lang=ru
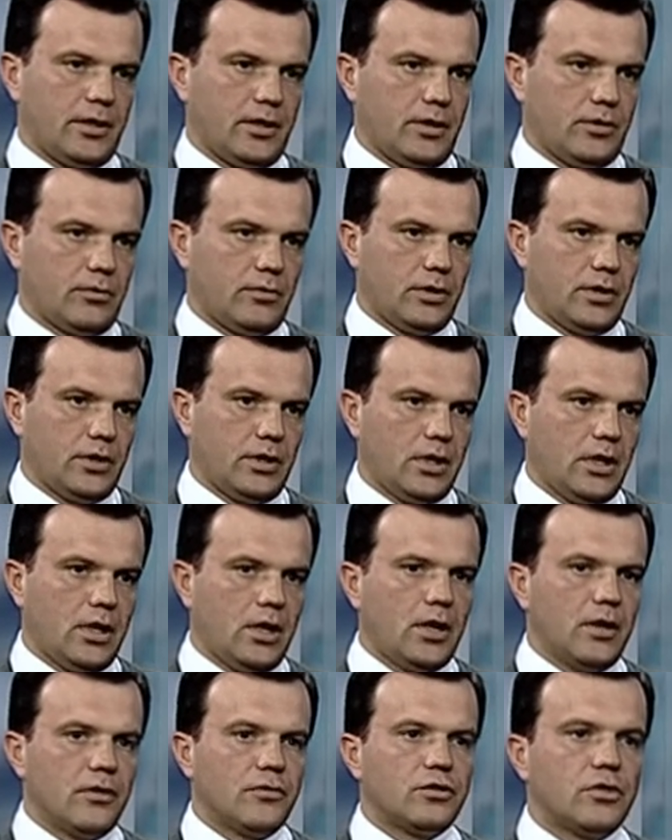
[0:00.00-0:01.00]
народа.
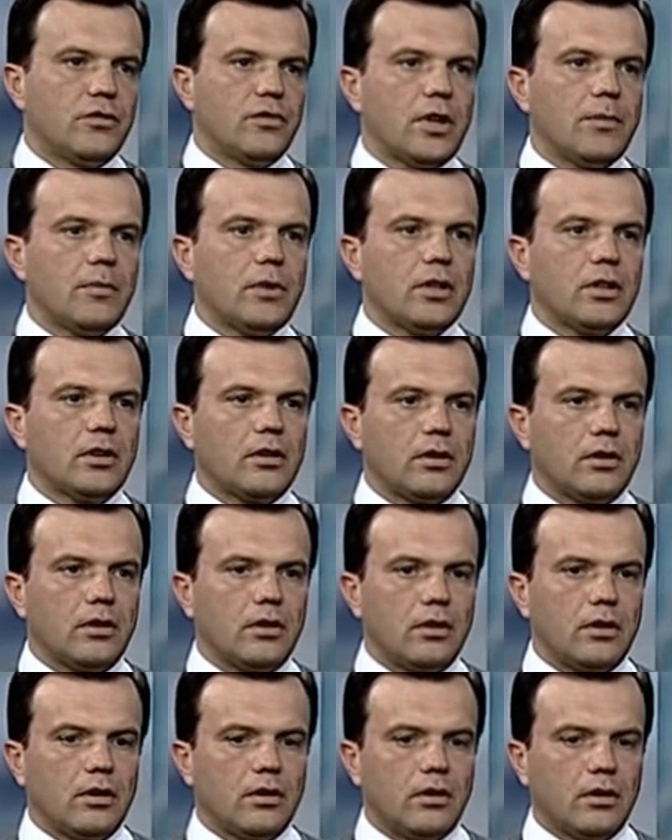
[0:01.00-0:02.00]
Все время
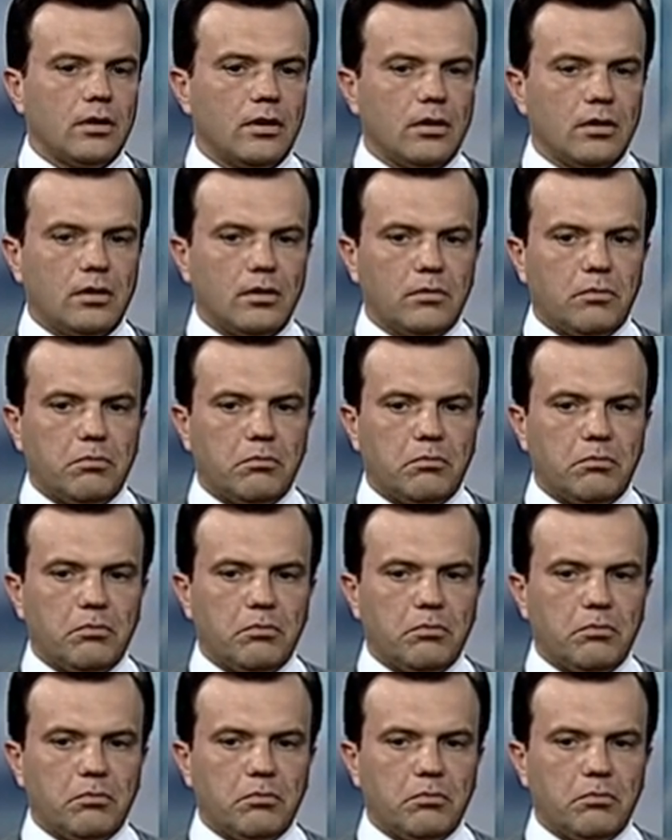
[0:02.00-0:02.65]
э,